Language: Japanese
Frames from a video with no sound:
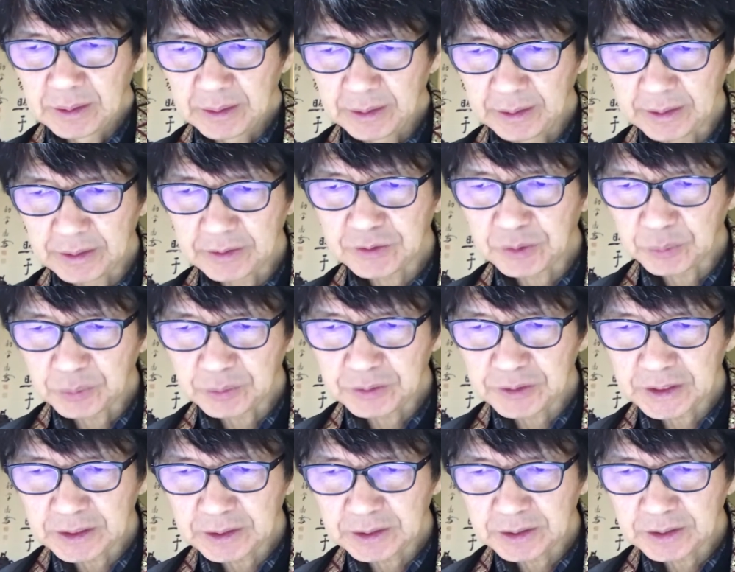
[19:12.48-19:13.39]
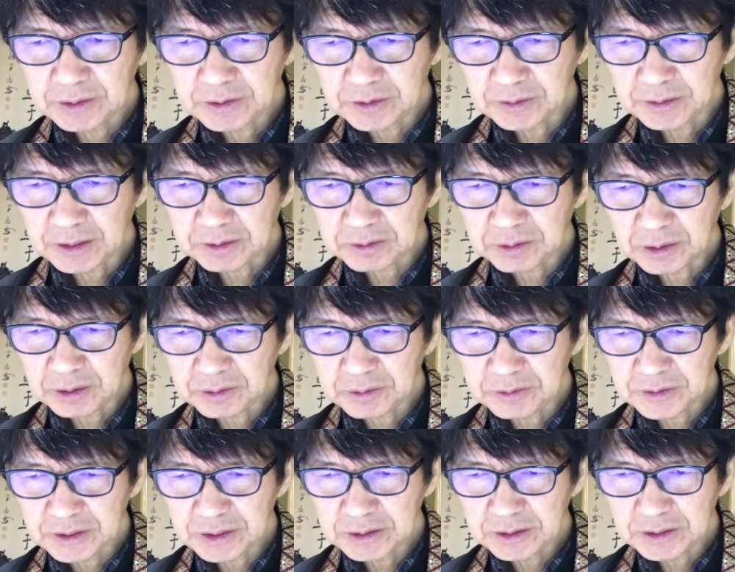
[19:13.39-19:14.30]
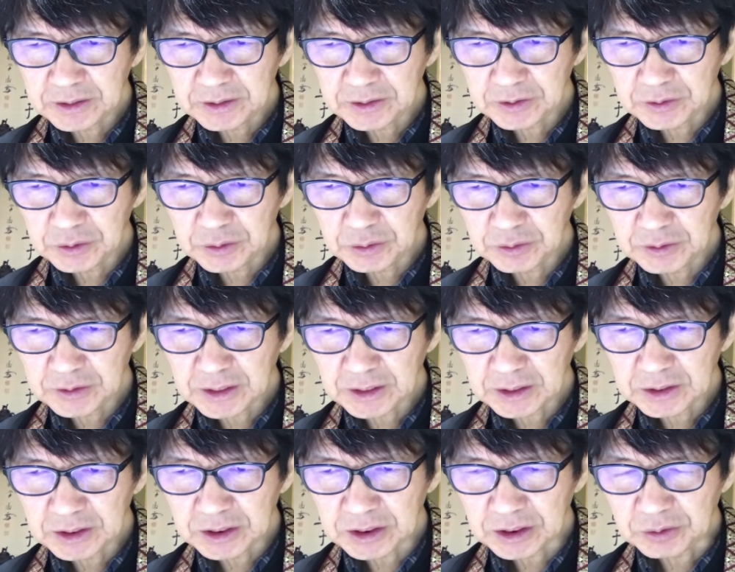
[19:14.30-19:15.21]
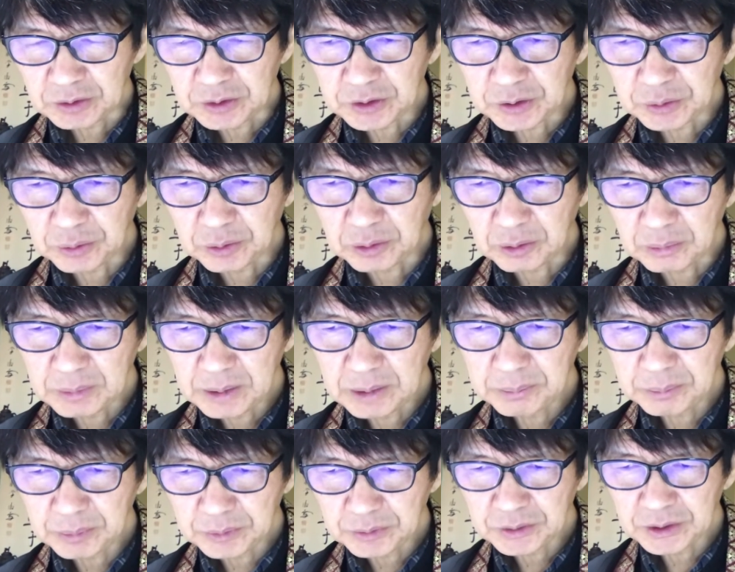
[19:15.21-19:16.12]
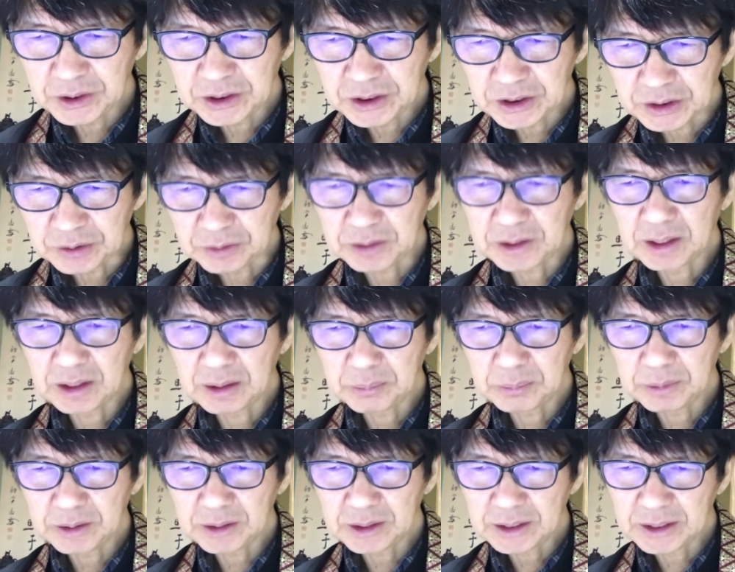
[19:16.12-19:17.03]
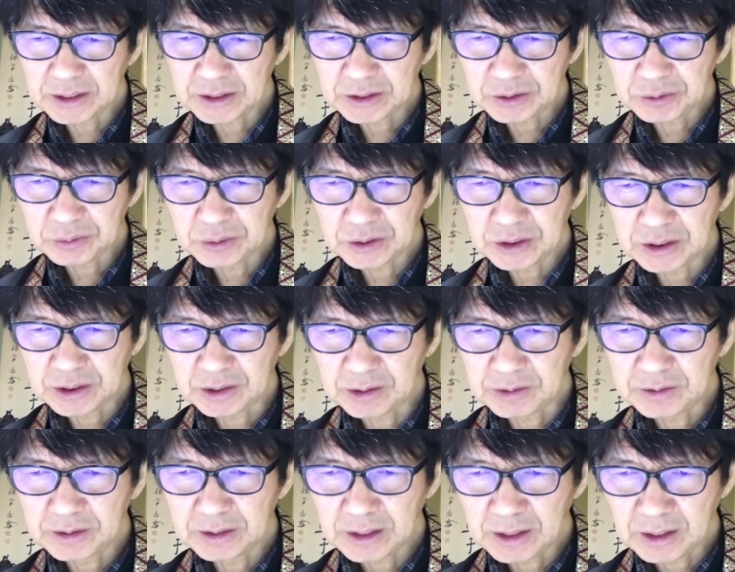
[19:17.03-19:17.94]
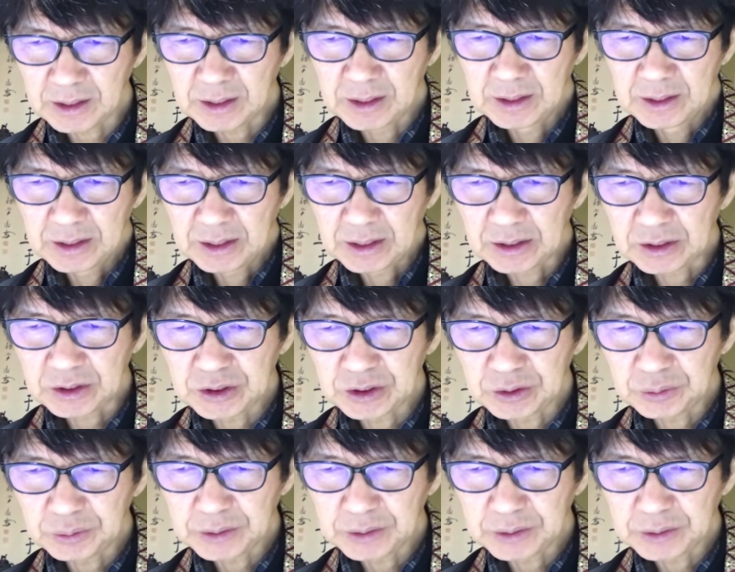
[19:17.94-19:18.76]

えー、その前日亡くなる前日13日の正午メープルリッチの河村海峡氏が宮